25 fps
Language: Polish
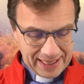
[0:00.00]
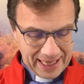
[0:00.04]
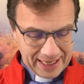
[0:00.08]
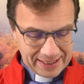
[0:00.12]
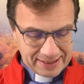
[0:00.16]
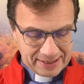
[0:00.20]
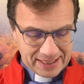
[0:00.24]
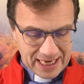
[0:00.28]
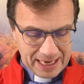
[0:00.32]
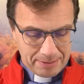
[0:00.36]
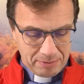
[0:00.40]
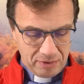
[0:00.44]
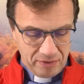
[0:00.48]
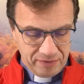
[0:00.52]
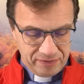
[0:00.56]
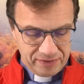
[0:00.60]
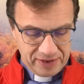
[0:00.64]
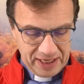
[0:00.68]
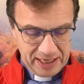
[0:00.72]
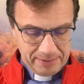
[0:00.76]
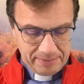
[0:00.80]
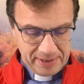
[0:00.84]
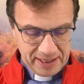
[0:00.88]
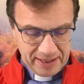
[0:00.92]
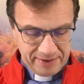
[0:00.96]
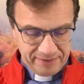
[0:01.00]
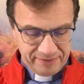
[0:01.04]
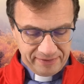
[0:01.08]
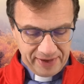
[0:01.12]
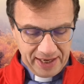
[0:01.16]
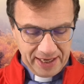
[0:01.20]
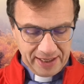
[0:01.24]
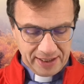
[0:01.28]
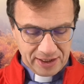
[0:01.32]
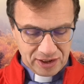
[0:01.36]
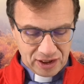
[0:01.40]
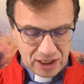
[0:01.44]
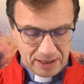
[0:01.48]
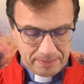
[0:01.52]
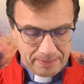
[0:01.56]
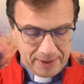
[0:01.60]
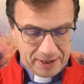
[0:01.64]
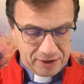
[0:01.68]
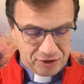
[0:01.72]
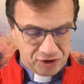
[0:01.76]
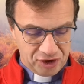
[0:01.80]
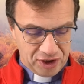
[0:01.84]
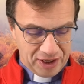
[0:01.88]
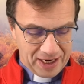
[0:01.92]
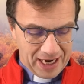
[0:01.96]
Tak samo w niebie większa
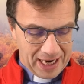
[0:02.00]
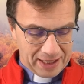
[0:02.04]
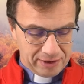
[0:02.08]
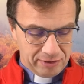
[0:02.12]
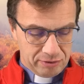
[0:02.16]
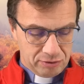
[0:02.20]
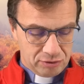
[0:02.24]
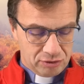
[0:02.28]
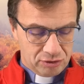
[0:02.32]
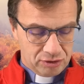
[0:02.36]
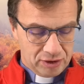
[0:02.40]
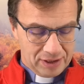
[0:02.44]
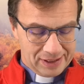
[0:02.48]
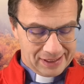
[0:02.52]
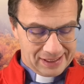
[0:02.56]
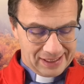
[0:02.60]
będzie radość